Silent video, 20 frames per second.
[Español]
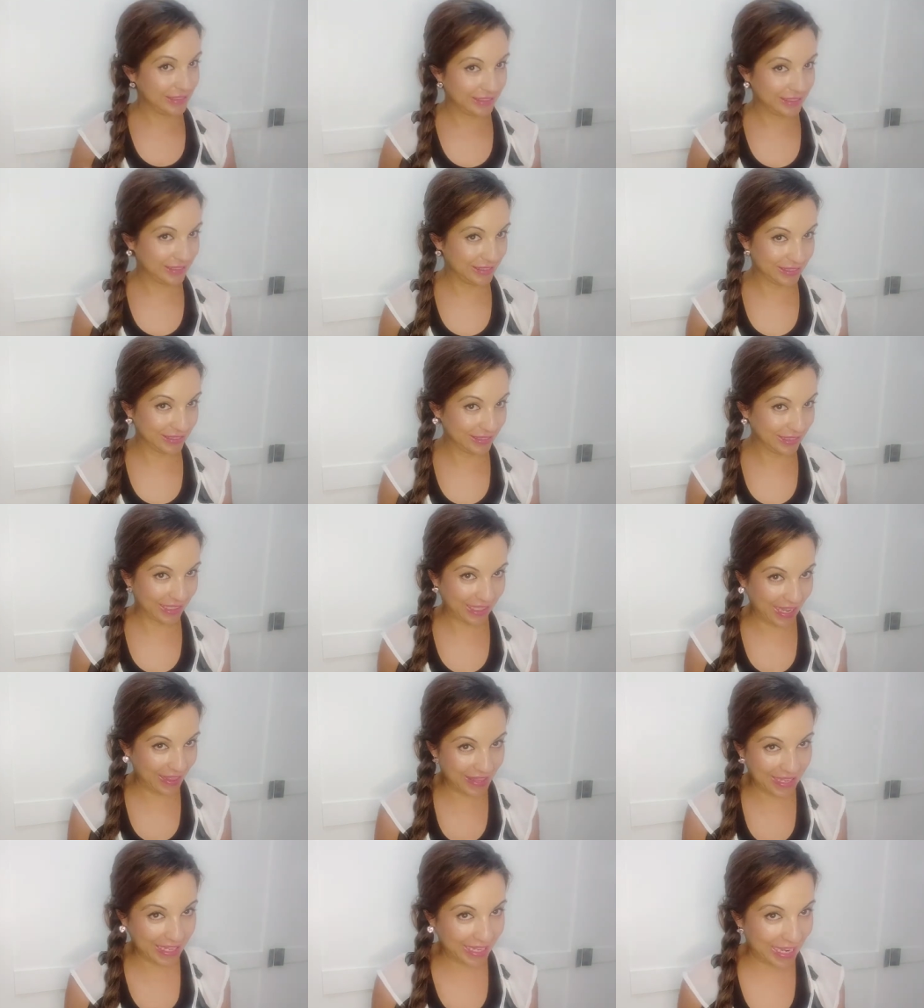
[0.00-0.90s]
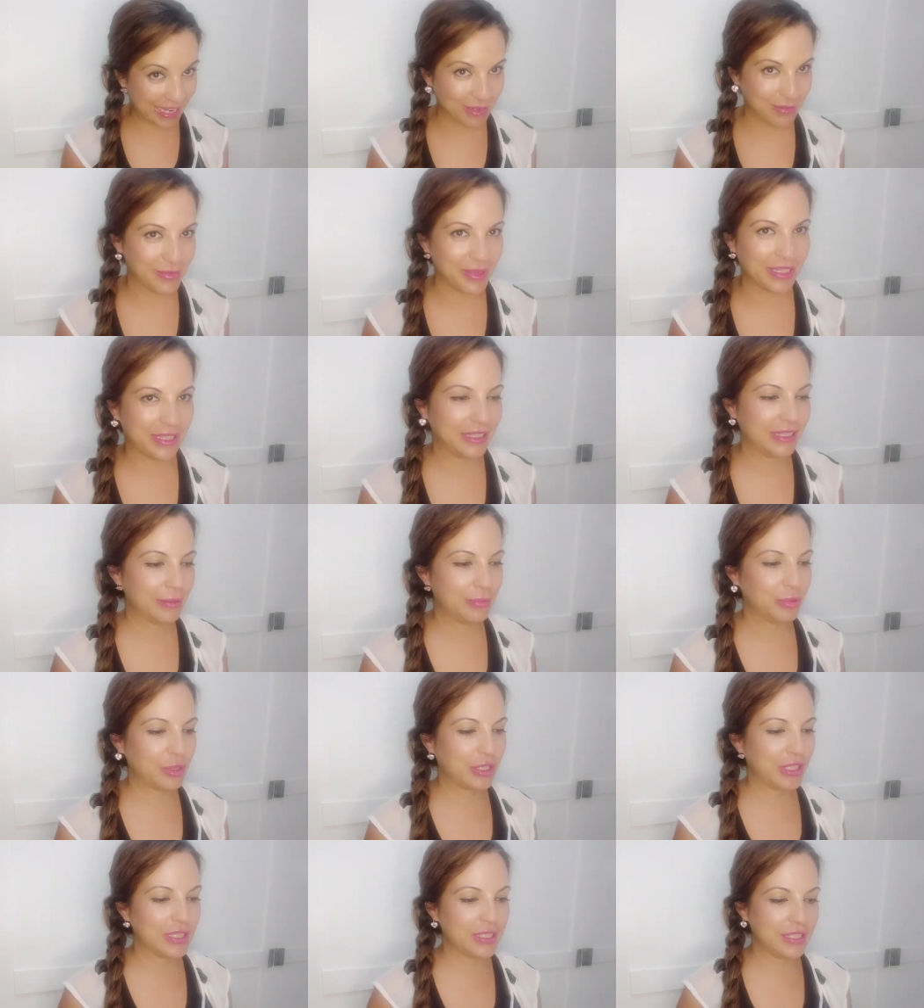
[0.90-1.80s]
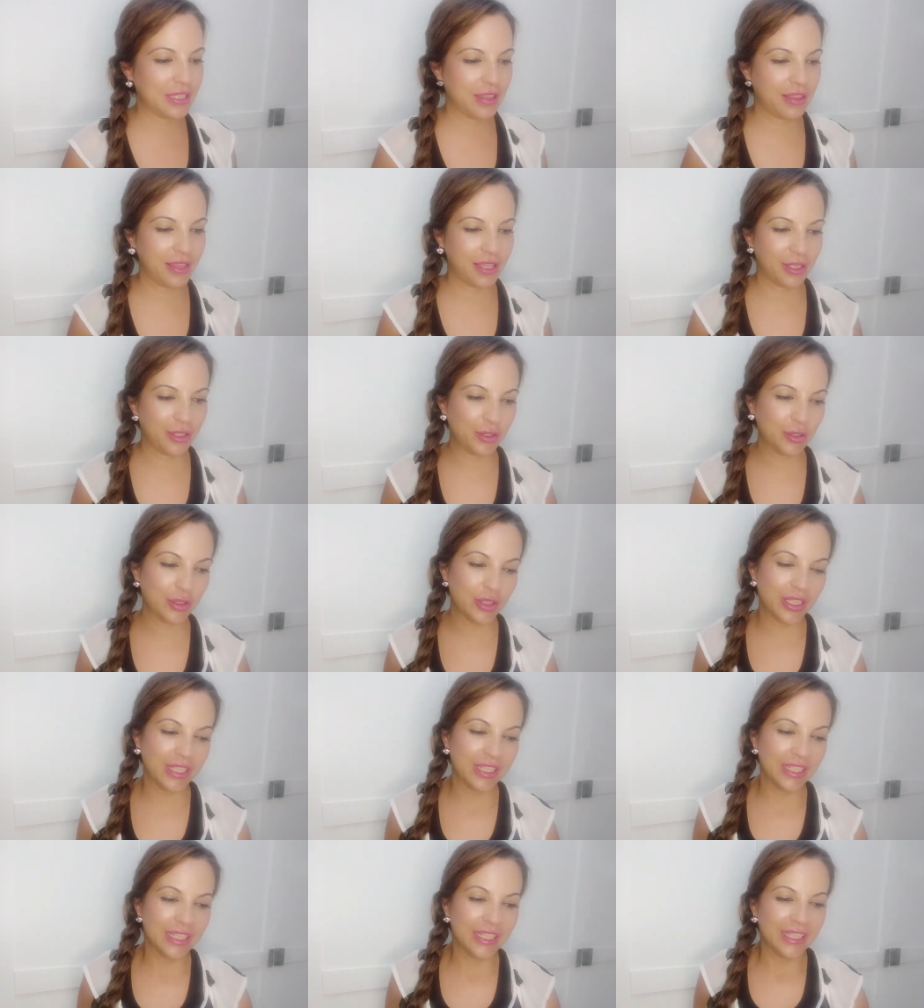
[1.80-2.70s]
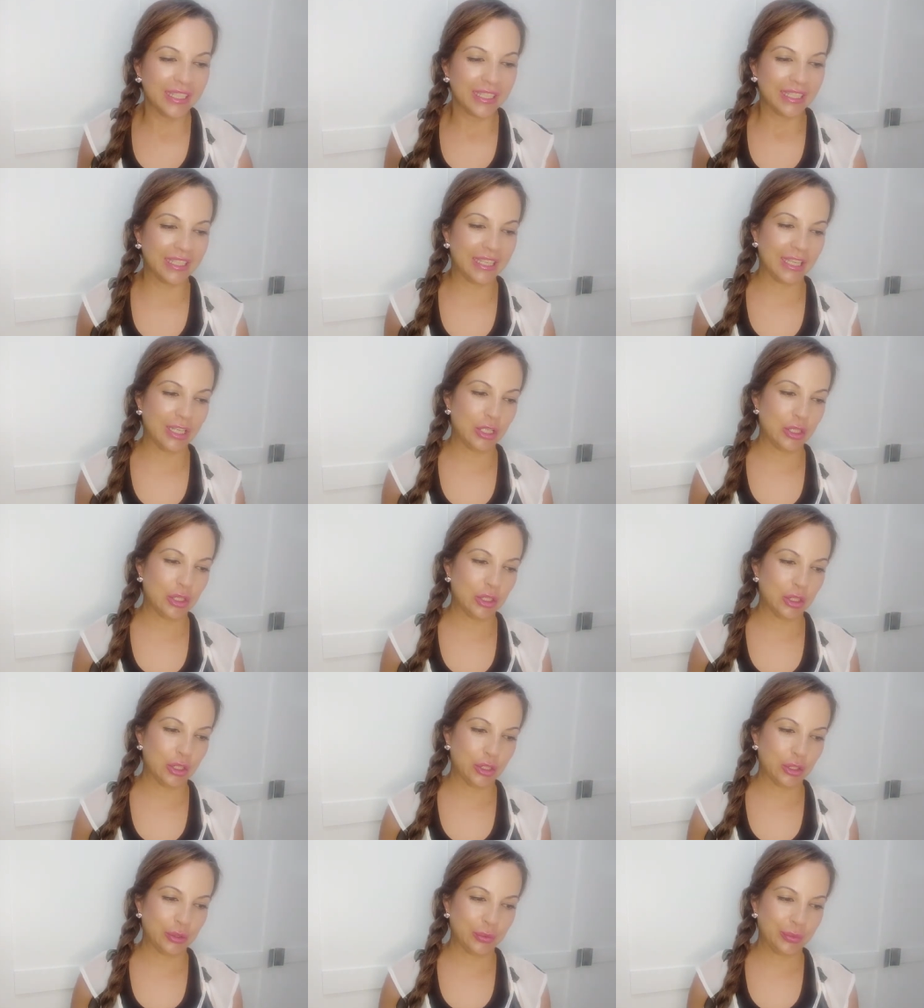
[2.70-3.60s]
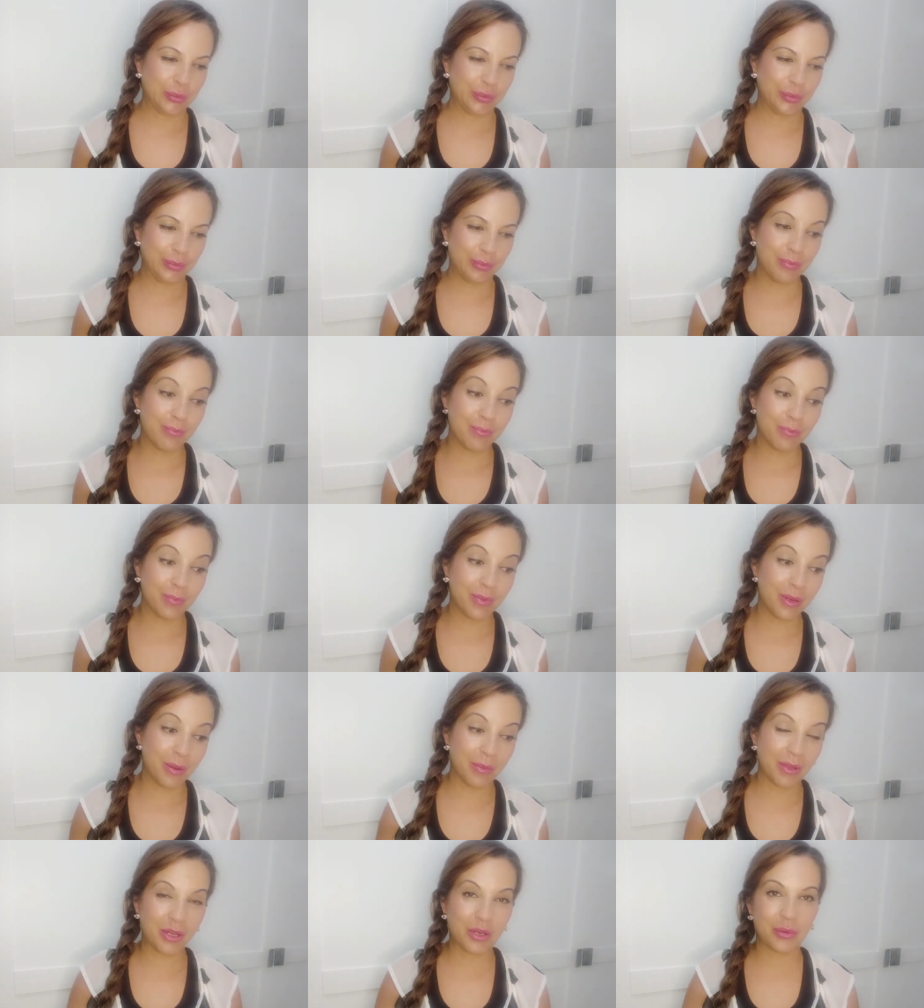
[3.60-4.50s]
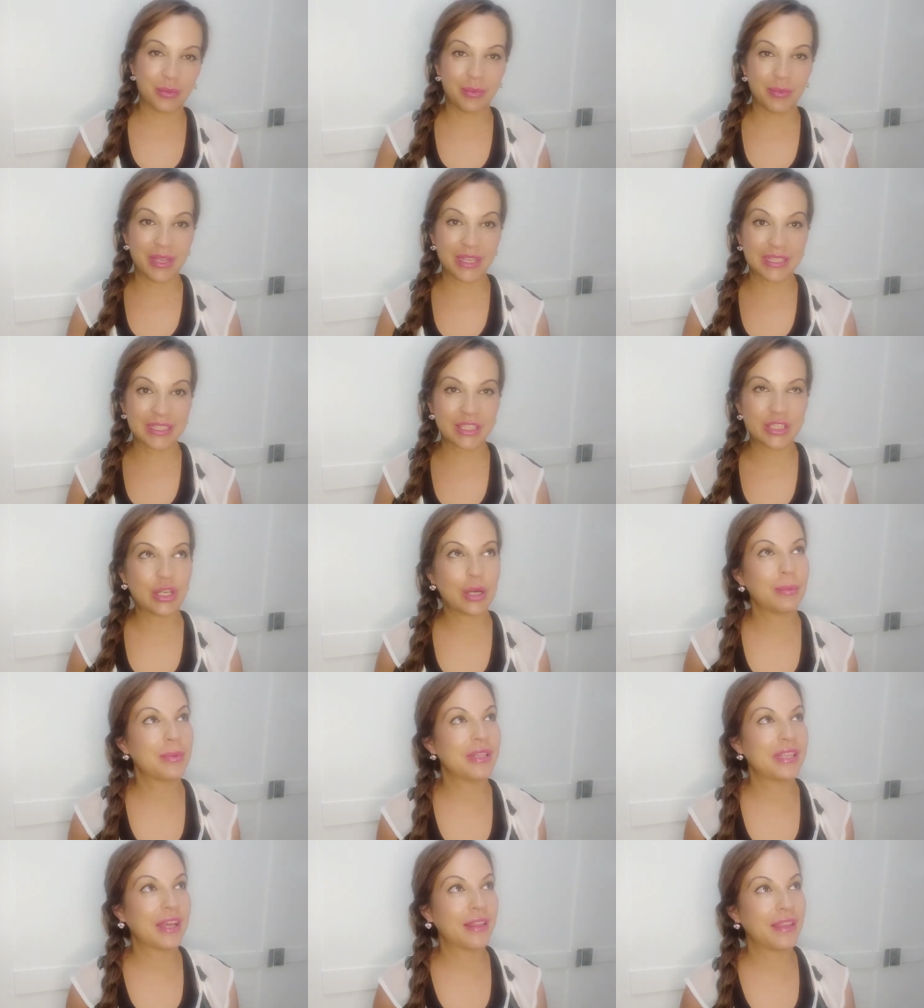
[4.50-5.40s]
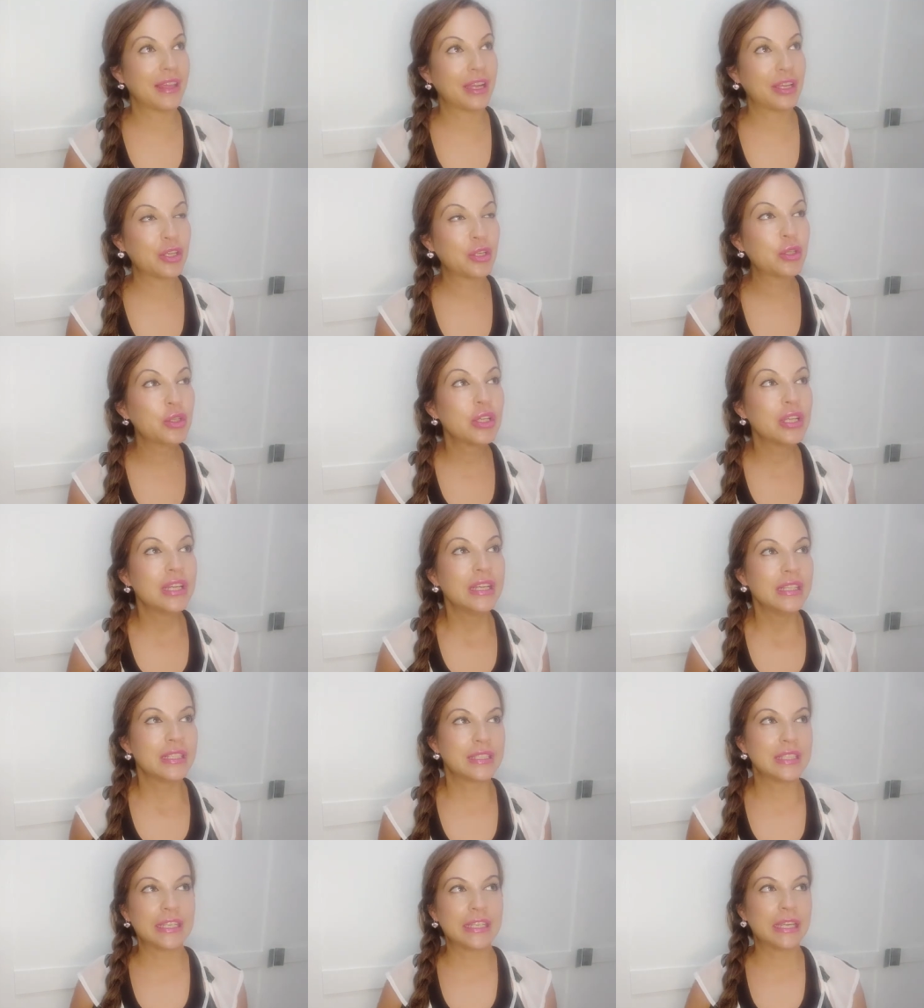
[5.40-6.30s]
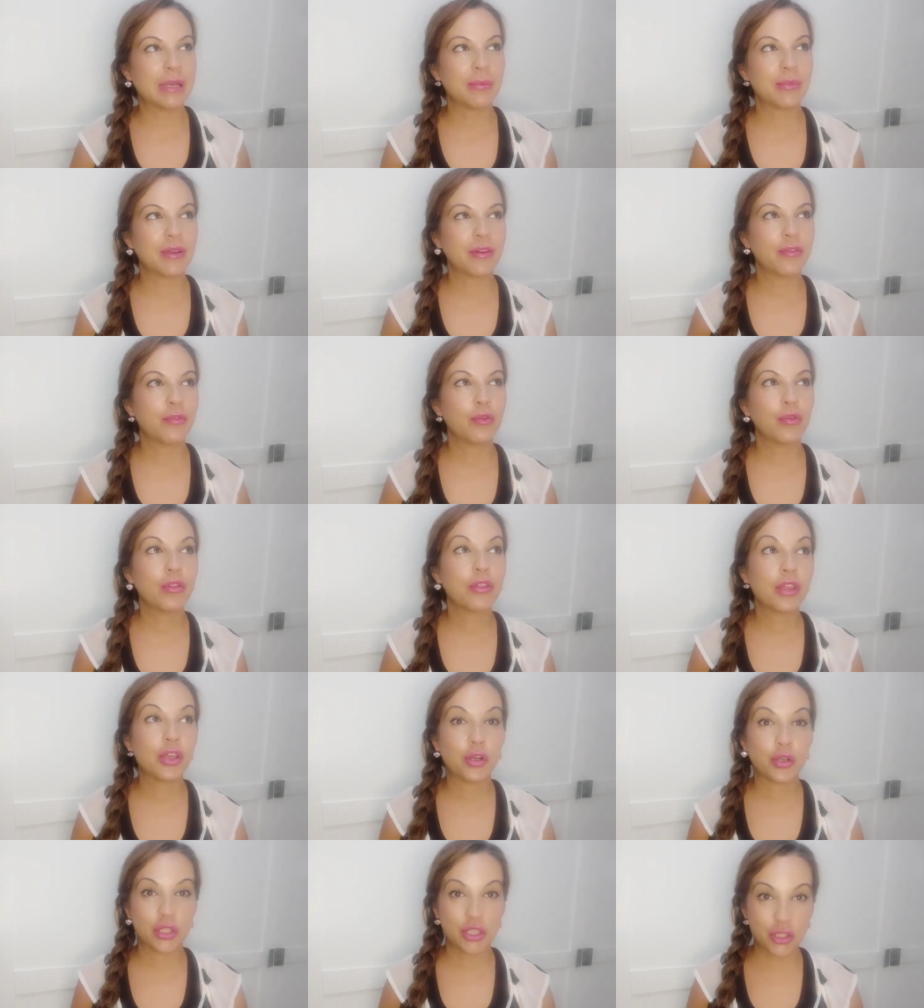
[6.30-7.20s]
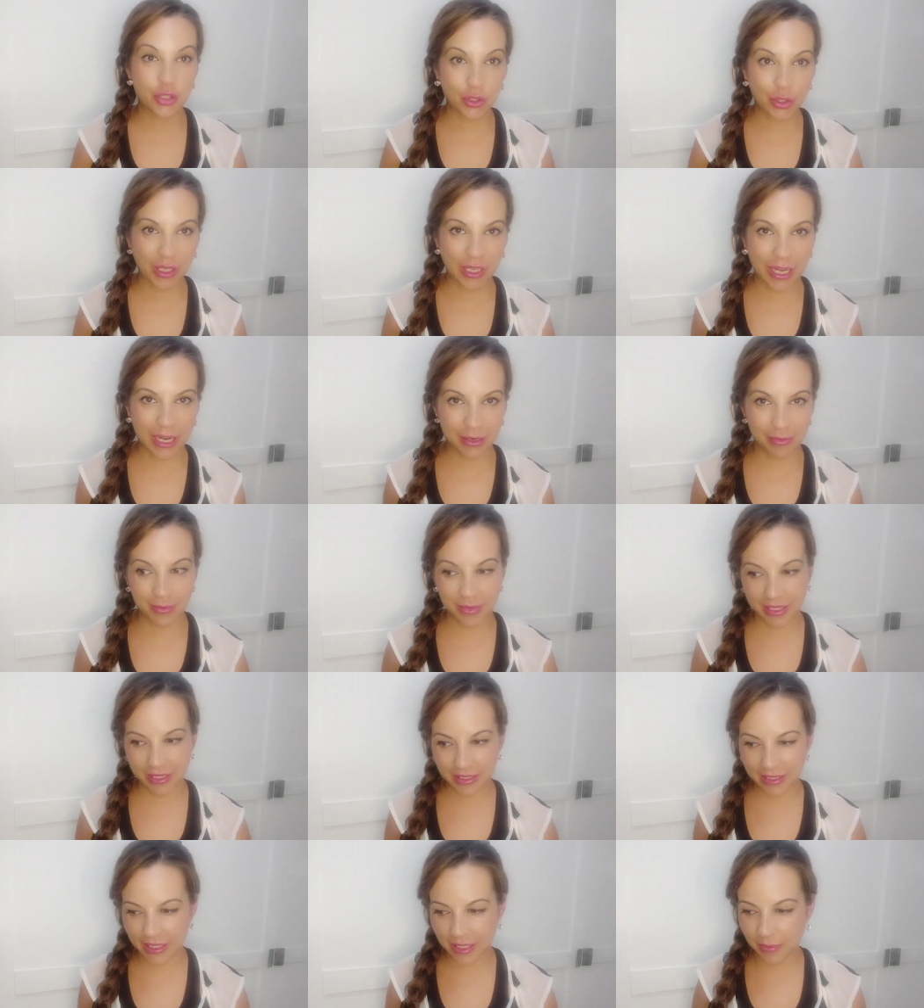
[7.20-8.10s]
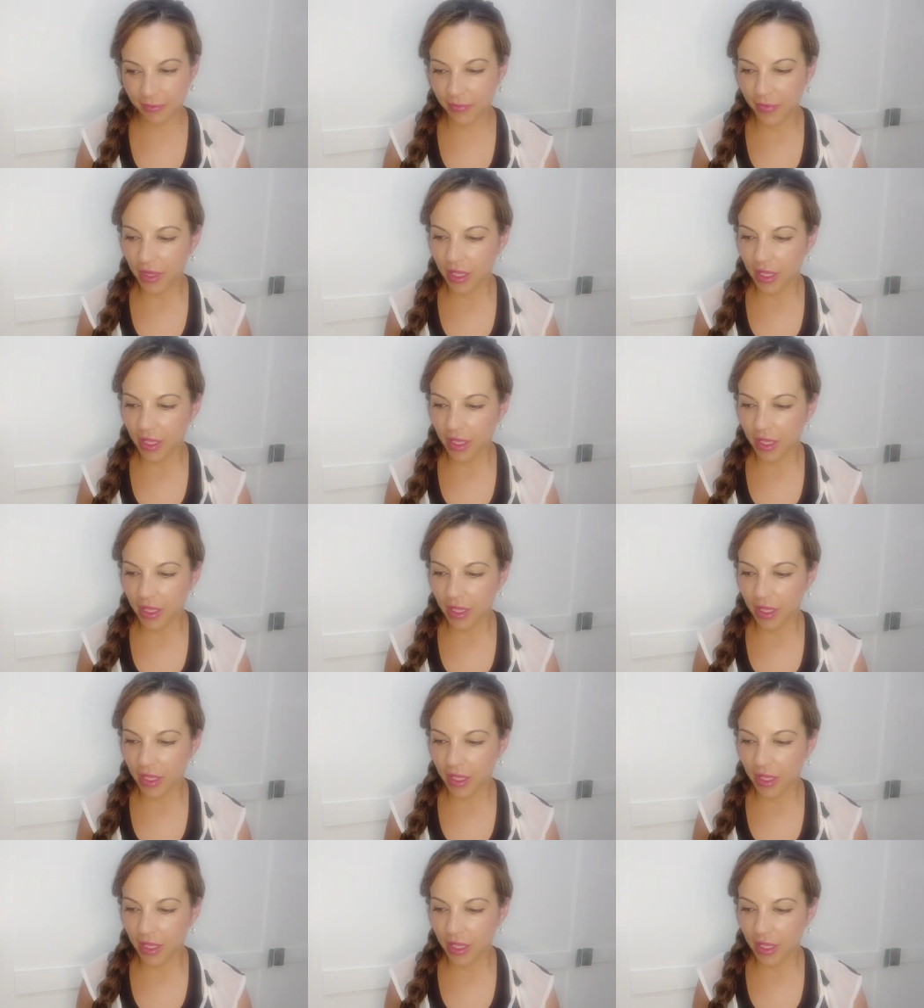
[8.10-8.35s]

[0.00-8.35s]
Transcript: Mm, radicalmente, porque sí es cierto que los mm, primeros meses o a mitad de año sí que me funcionó esto realmente.